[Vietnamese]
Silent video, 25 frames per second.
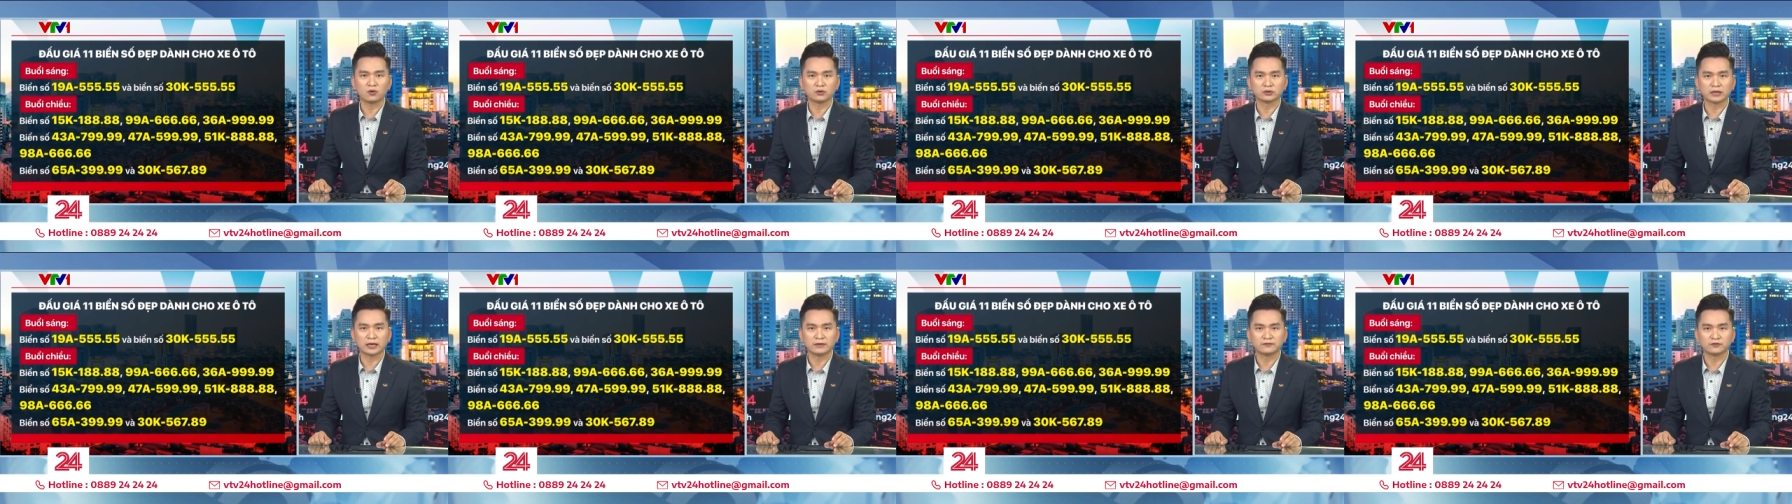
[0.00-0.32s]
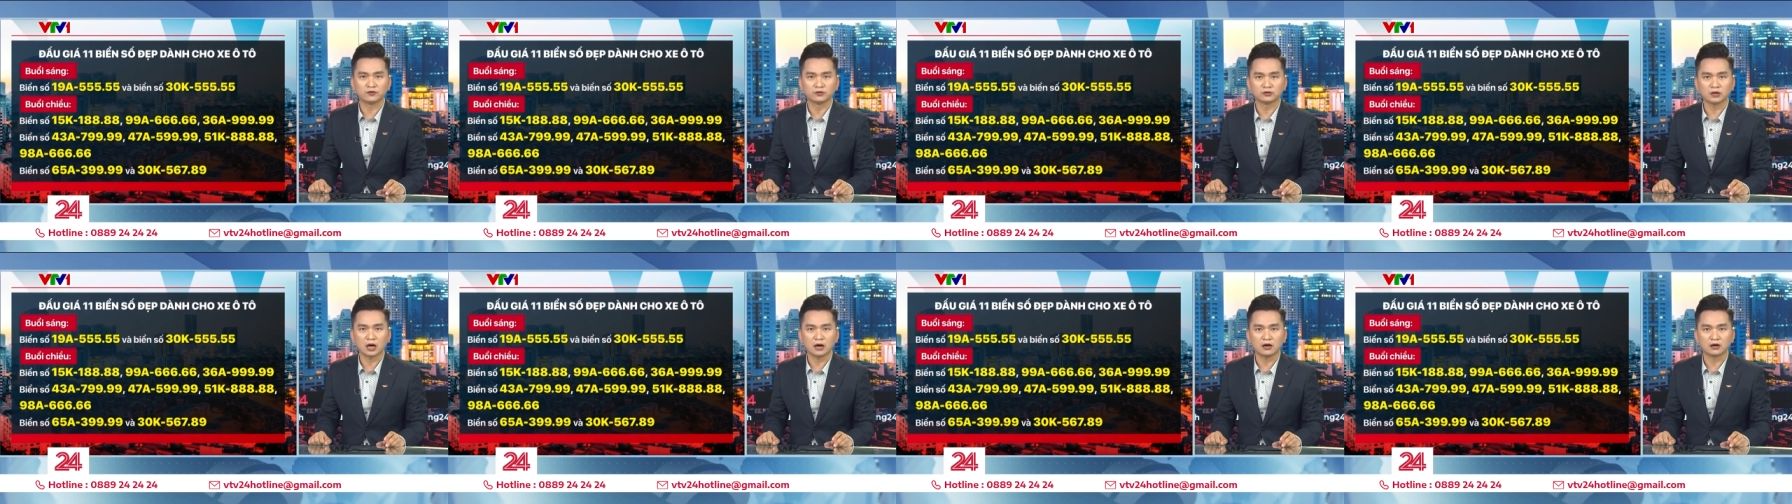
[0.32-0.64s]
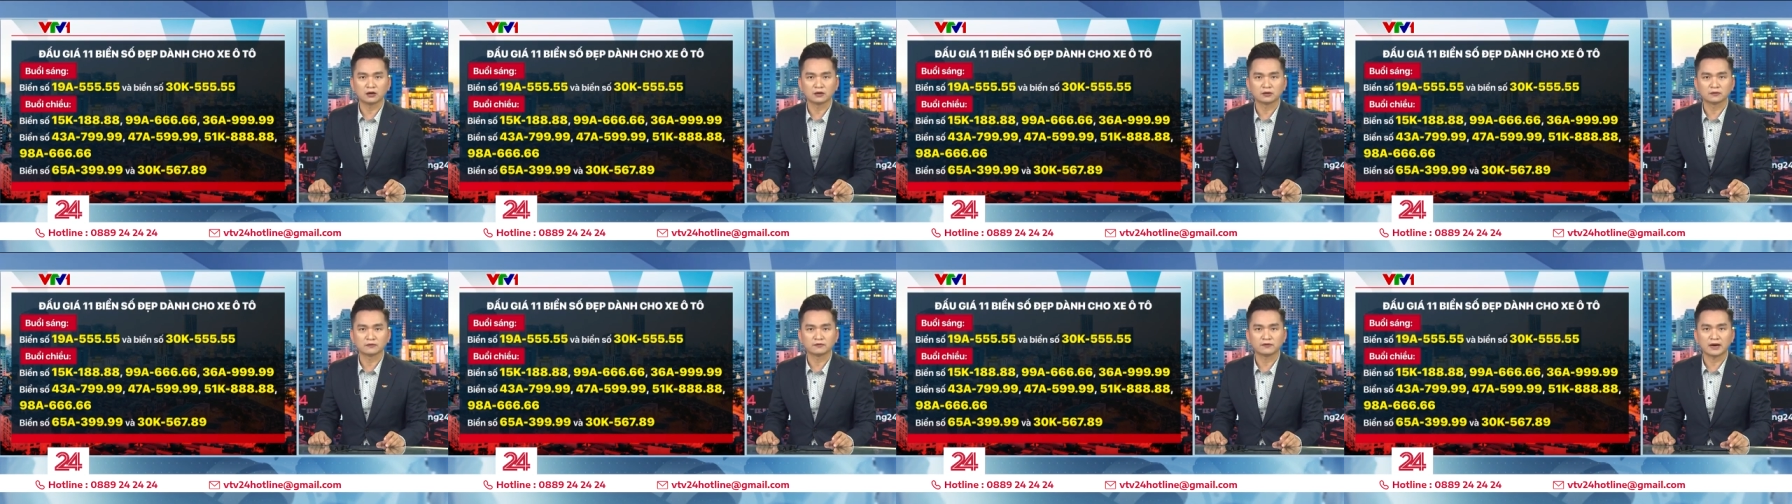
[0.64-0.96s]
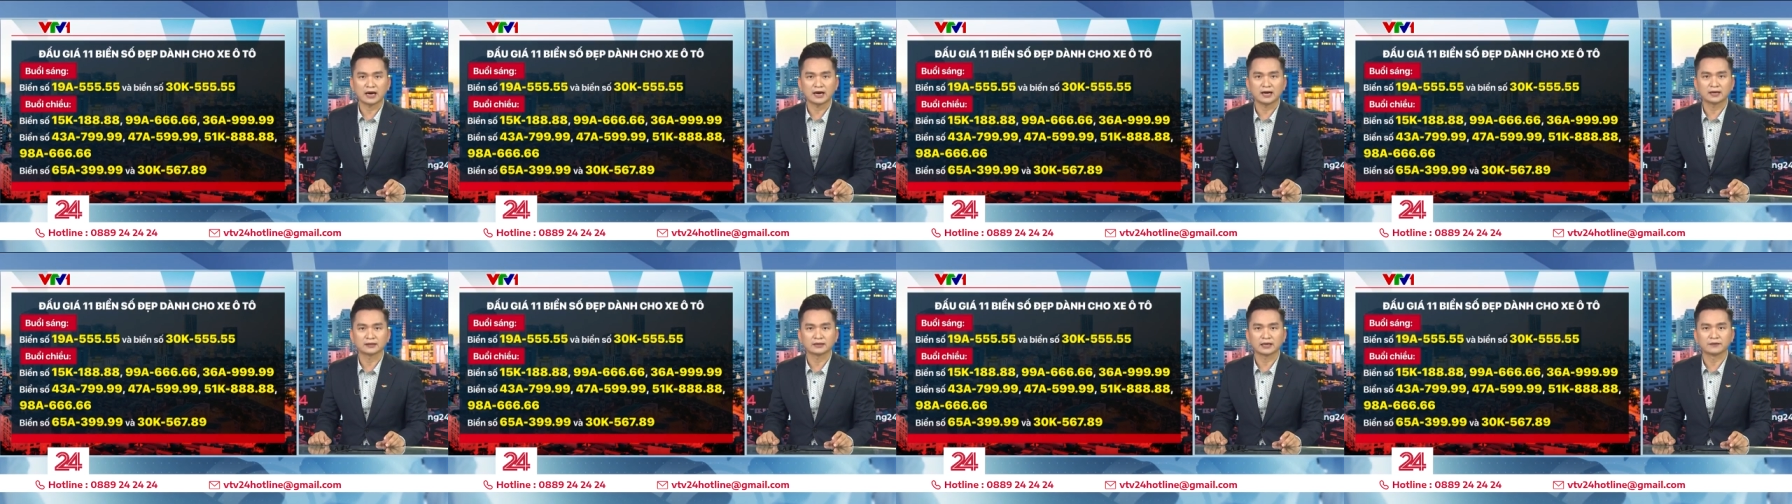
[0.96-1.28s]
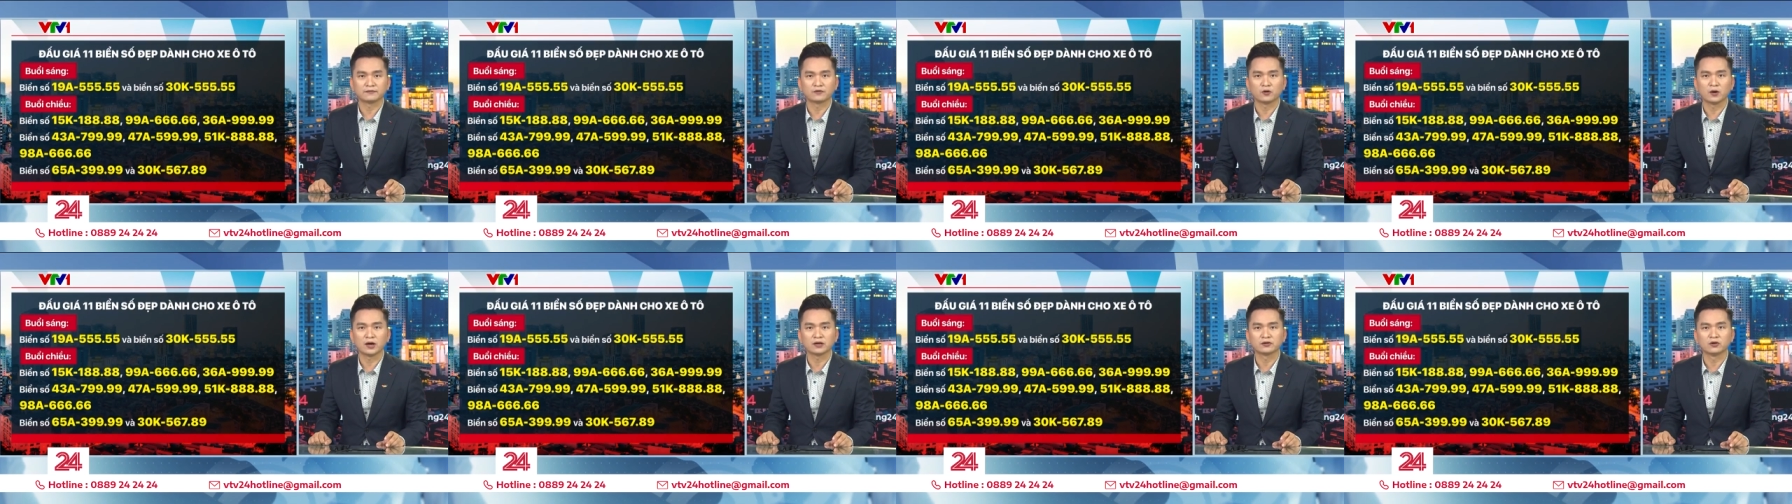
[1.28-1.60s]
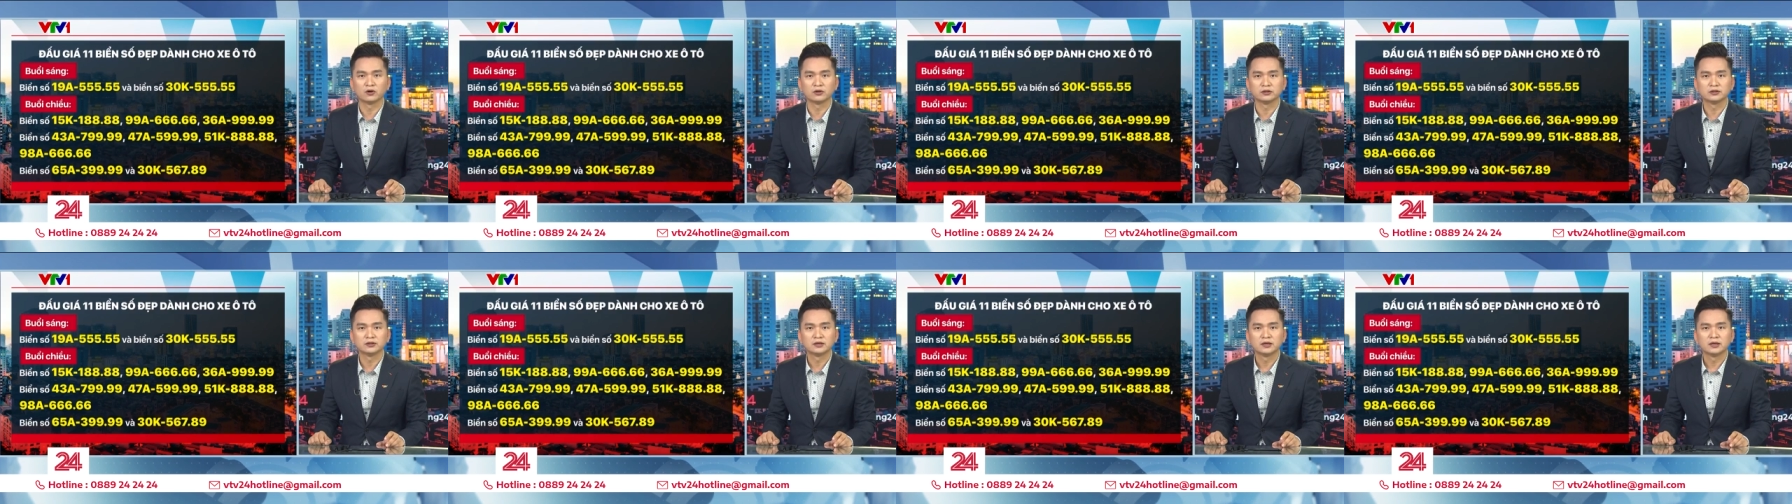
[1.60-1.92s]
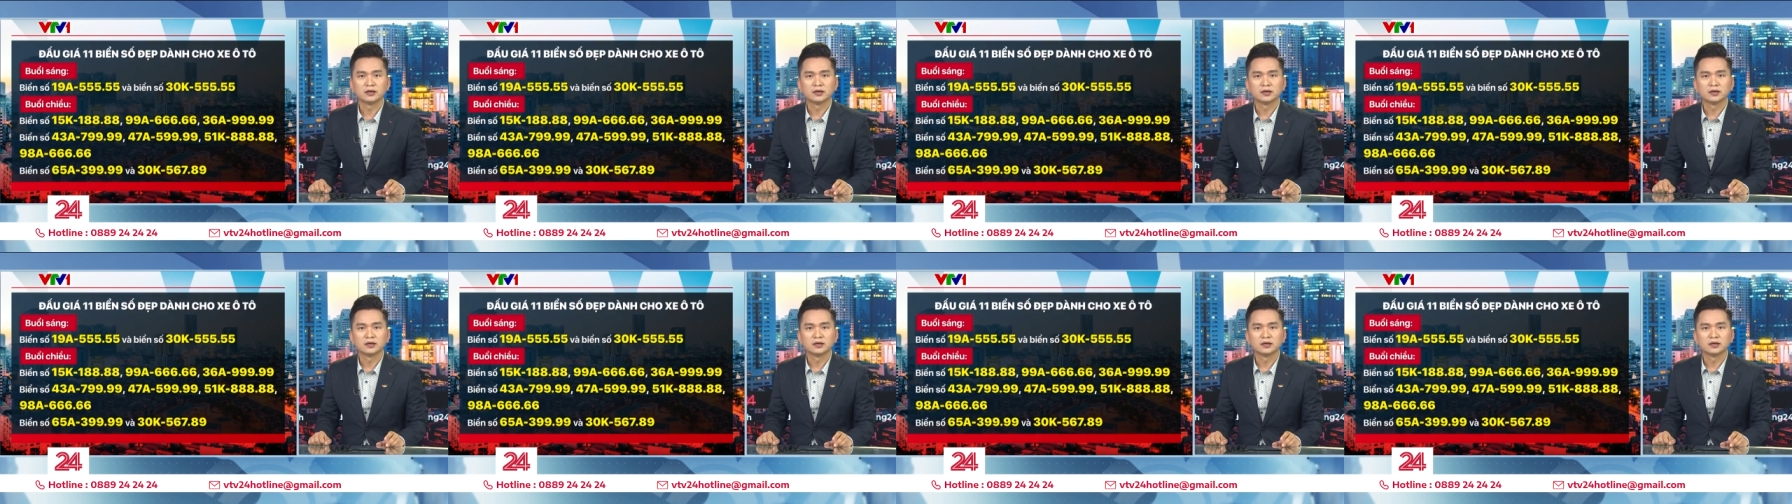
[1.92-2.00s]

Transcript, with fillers: của tỉnh Phú Thọ và thành phố Hà Nội.